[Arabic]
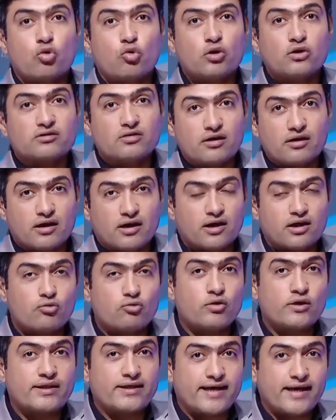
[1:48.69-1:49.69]
وطلع
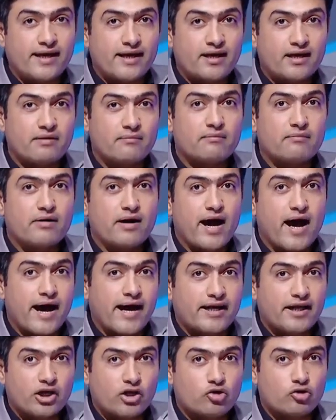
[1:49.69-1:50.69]
واتكلم
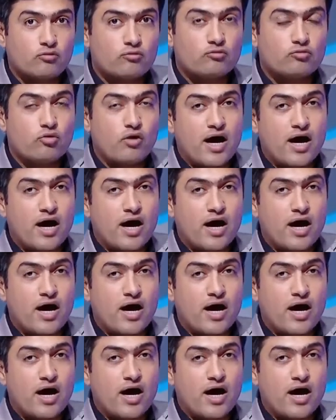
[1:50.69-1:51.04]
عليهم